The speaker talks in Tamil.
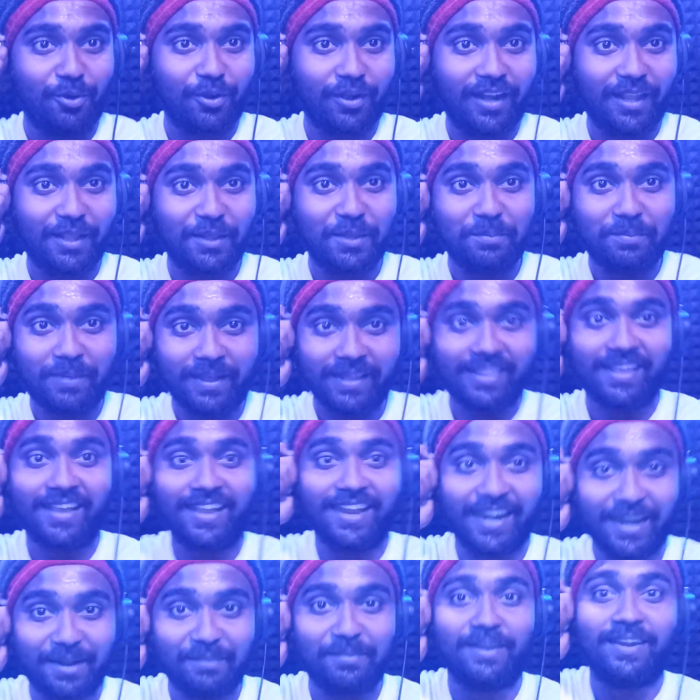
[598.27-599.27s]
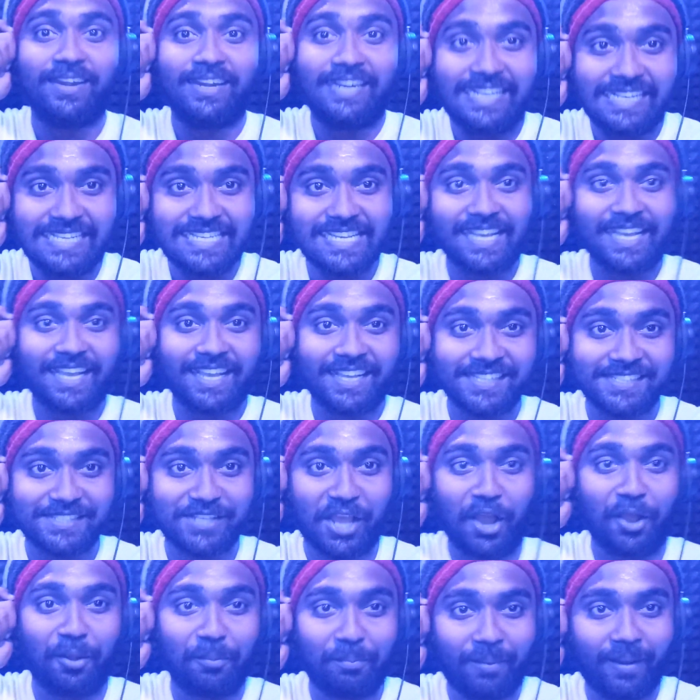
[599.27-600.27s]
மூட்லேருந்து பார்த்தா என்ன எப்படி டிஜே
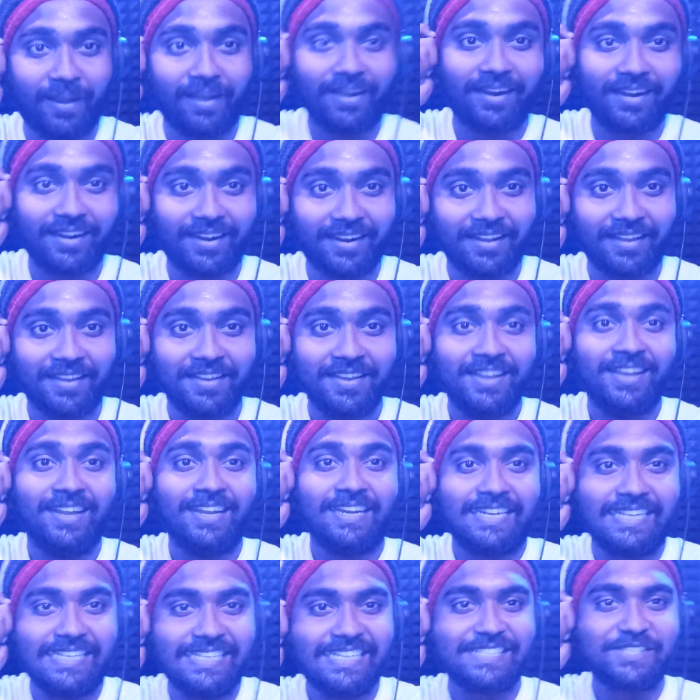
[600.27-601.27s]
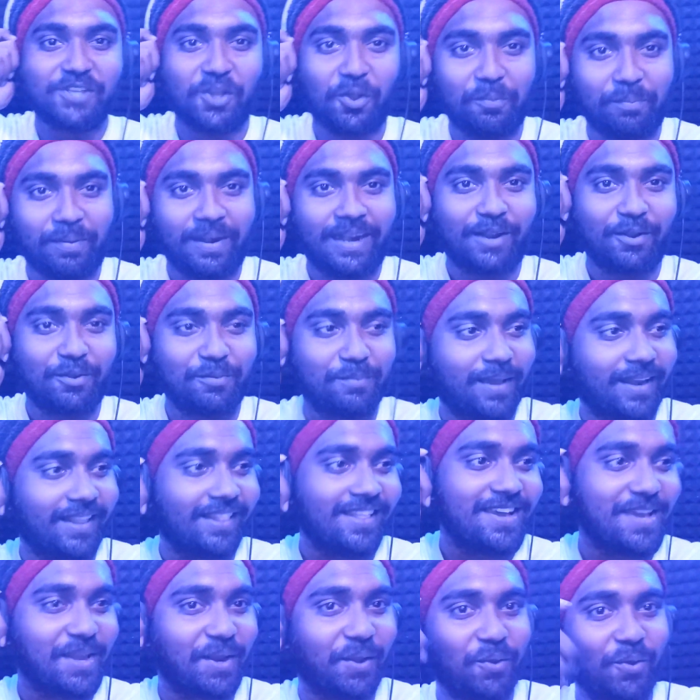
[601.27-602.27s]
சாங் பா டிஜே சாங் பண்ணுற
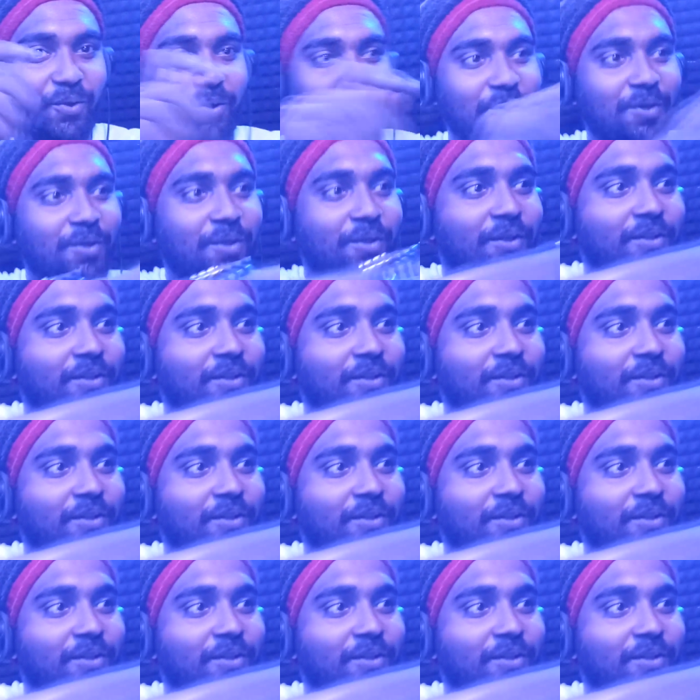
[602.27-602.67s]
மாதிரி தான் இருக்கும்